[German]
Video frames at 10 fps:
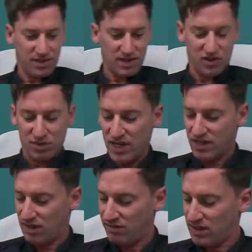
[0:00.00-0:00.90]
da zum
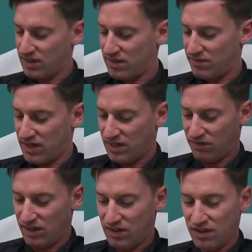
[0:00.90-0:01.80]
Gegner war. Das war
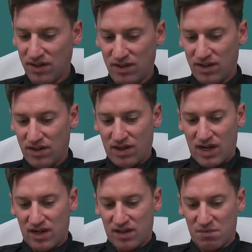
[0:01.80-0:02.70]
irgendwie
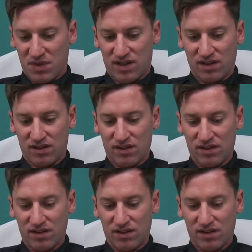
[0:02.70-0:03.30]
alles ein bisschen.